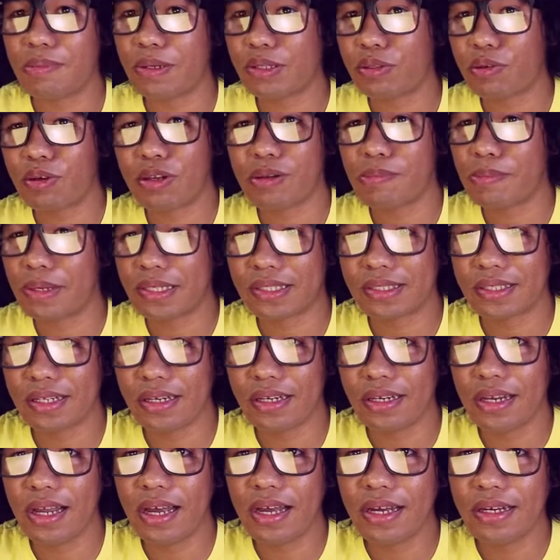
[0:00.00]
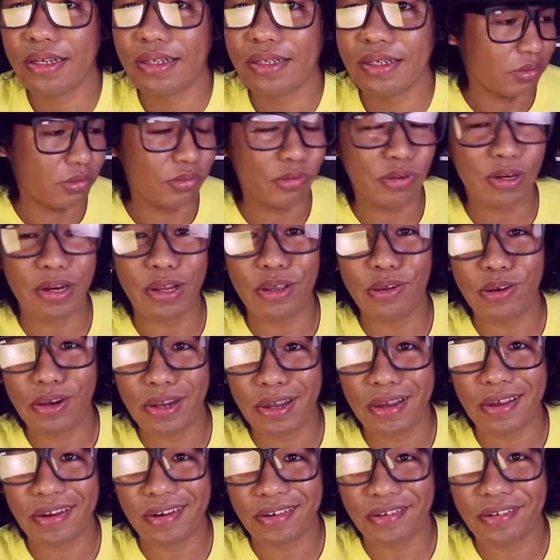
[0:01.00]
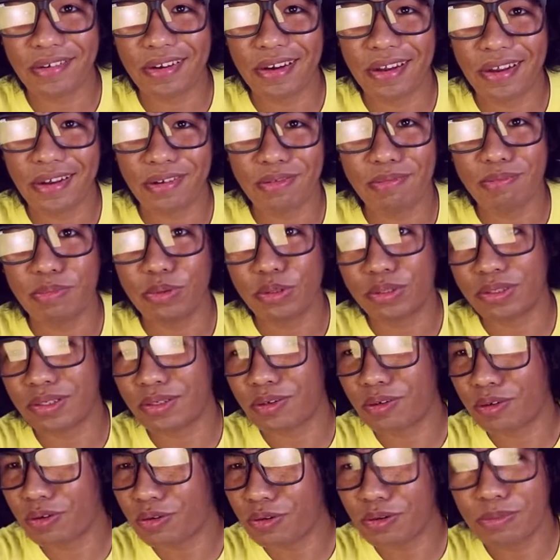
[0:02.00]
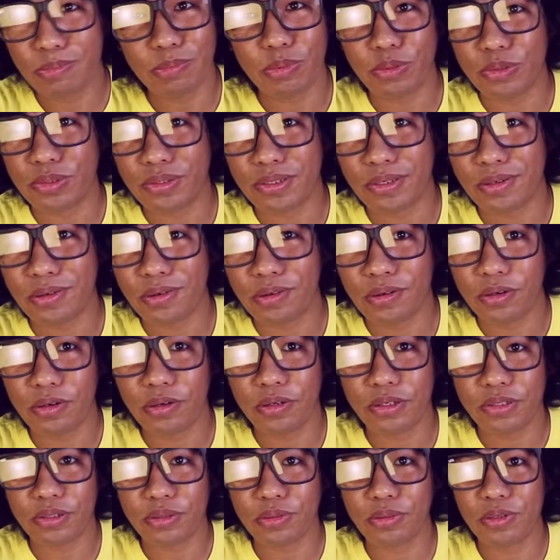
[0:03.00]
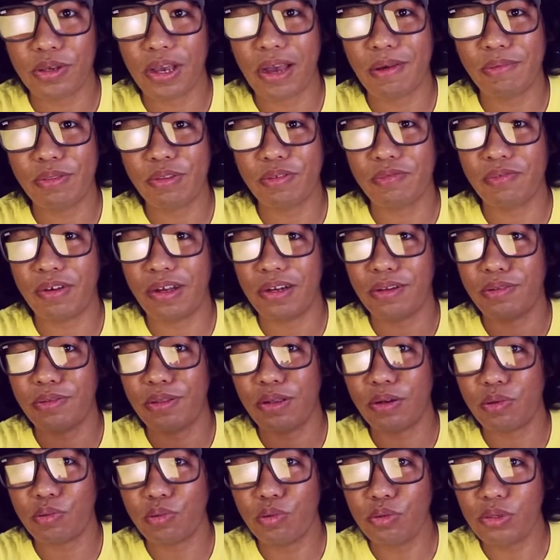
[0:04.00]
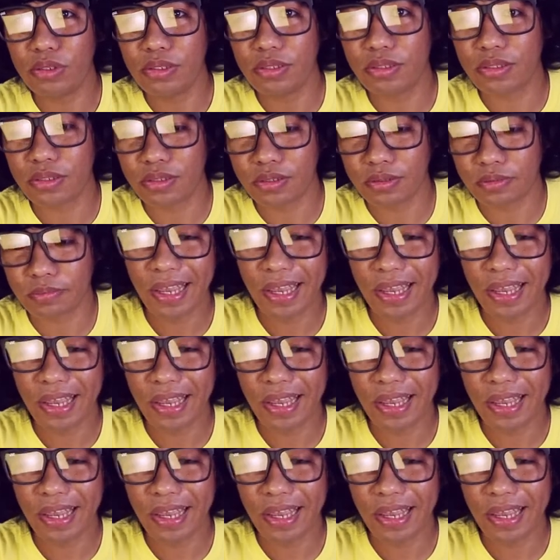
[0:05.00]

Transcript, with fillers: dapat oil pastel lang. Kung crayola, crayola. Kung poster color, poster color. So you have to follow the rules